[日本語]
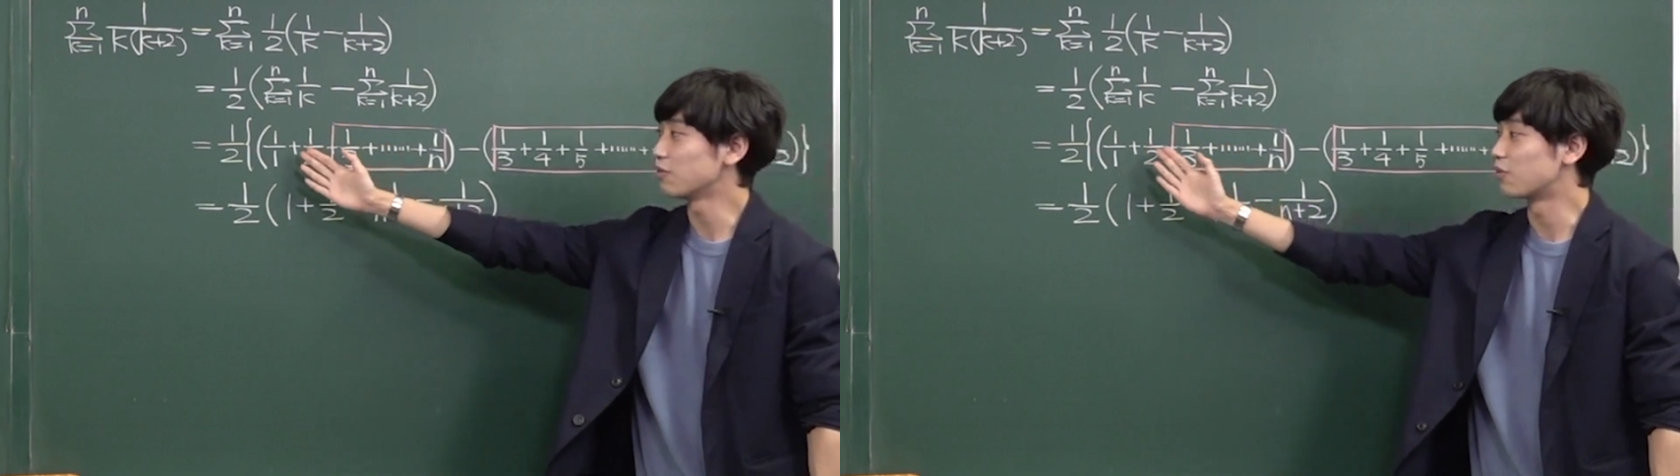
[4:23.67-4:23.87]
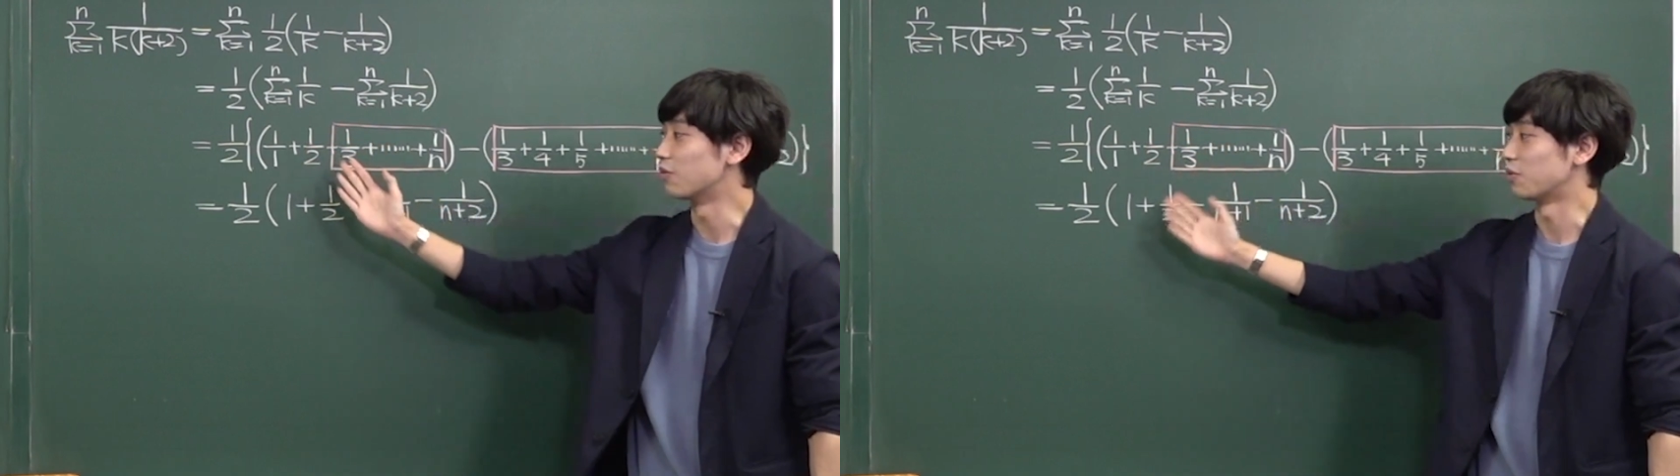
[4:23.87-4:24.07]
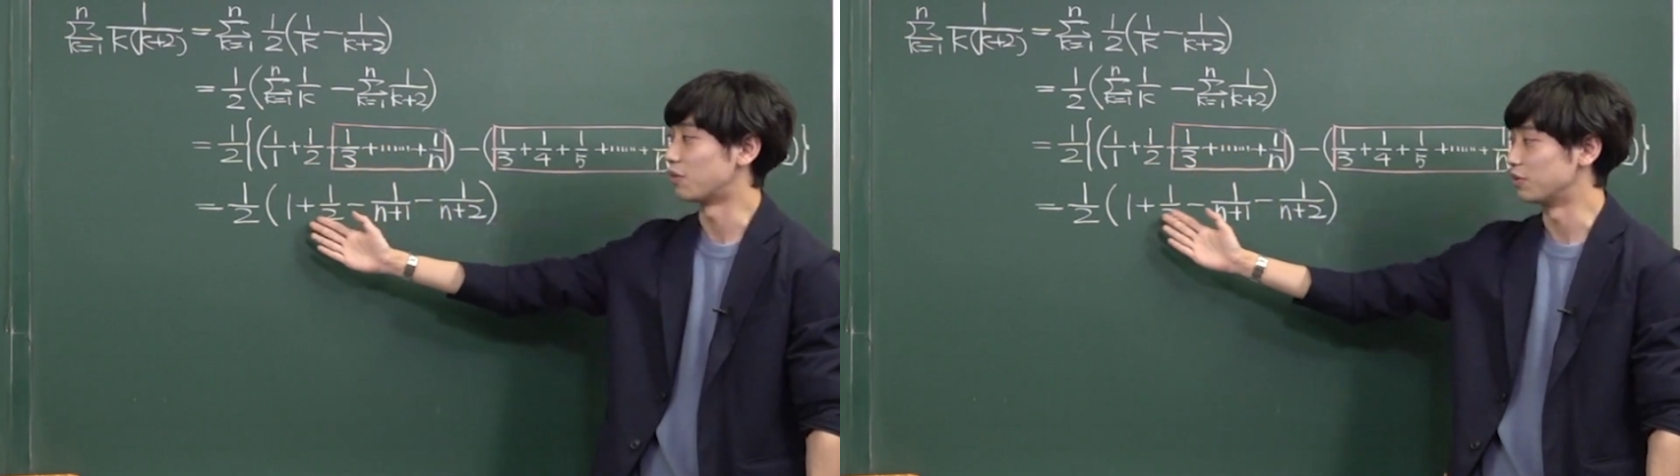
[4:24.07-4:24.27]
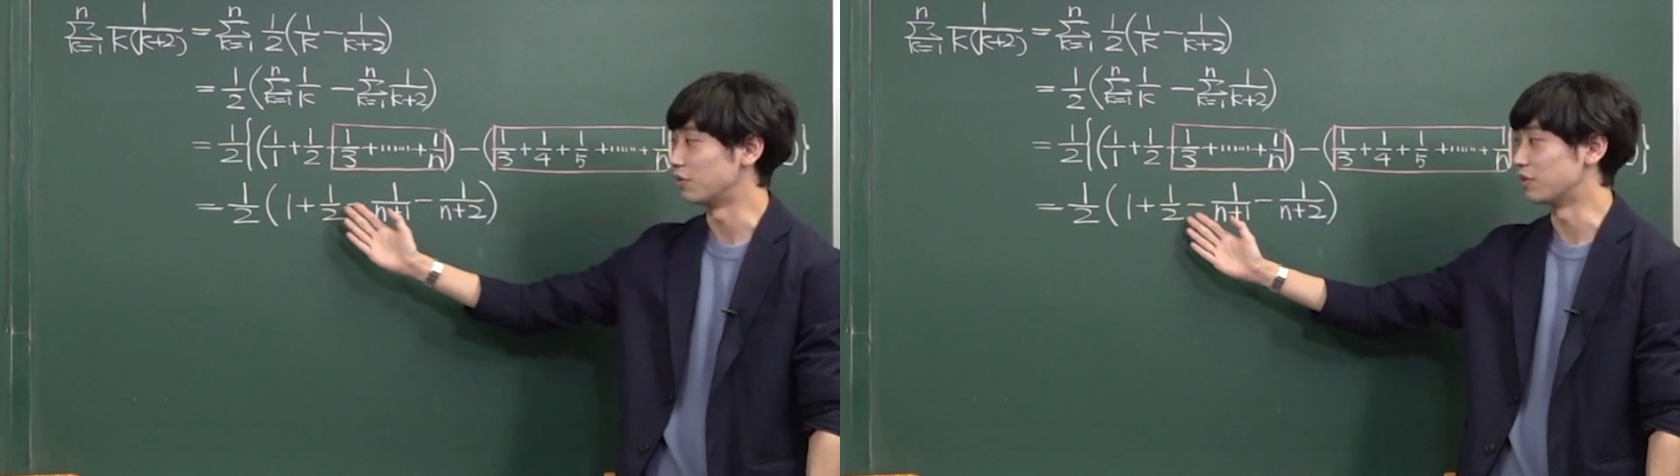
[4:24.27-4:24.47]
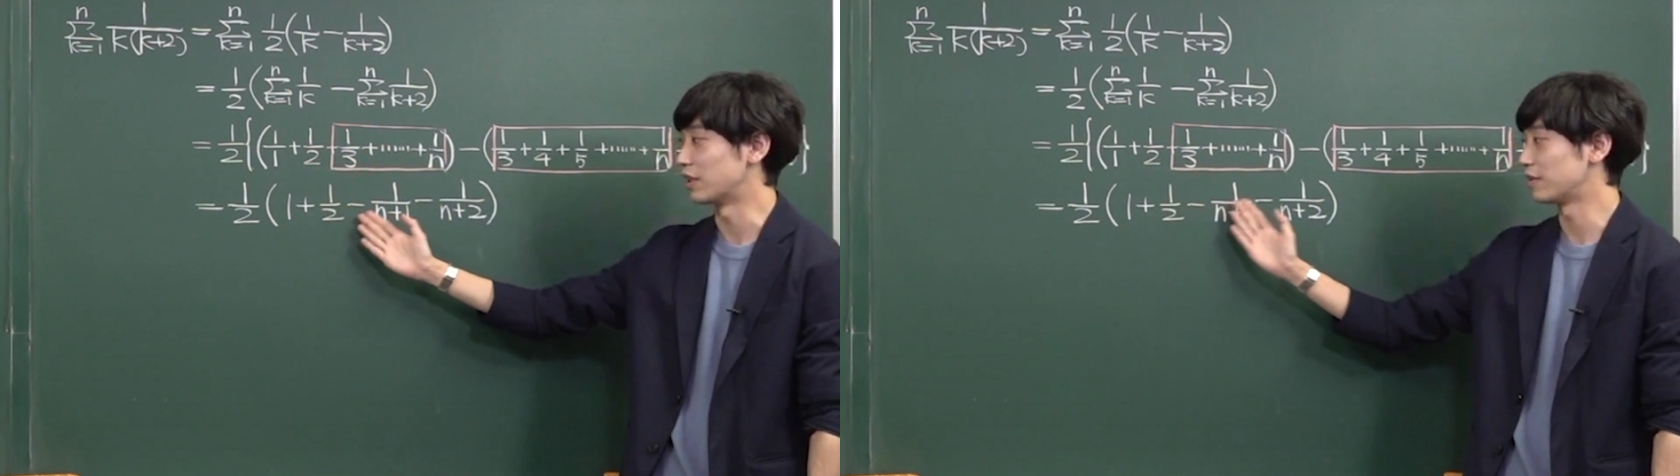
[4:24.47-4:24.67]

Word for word: 個残るような